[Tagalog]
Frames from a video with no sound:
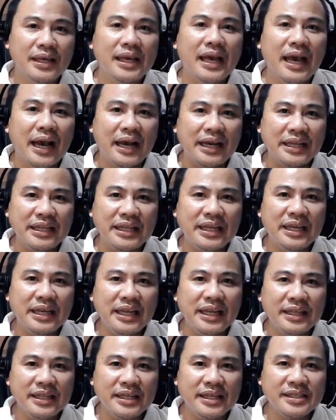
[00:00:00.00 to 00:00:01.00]
Ang
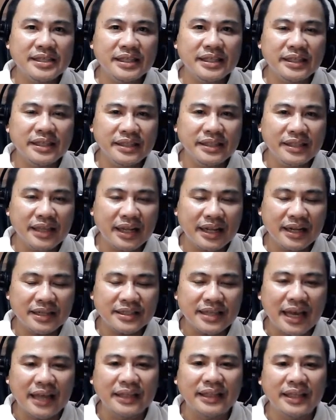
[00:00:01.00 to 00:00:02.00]
hinihiling niya, niya lang
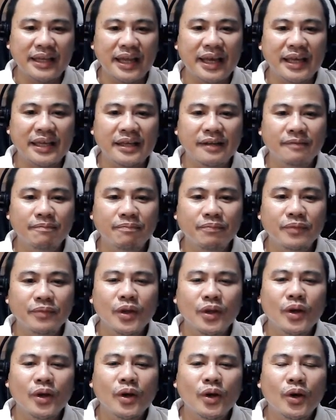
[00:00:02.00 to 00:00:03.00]
sa atin ay,
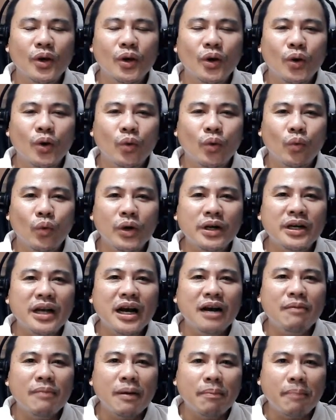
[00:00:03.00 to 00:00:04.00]
huwag
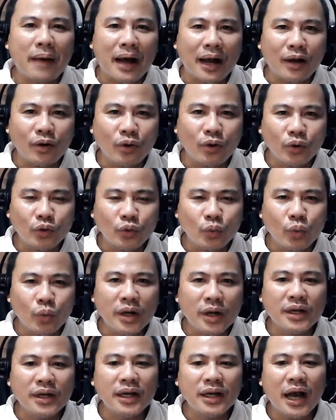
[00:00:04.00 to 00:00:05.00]
kang mapagod,
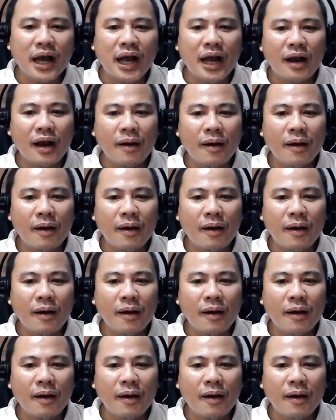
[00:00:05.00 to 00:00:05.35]
huwag kang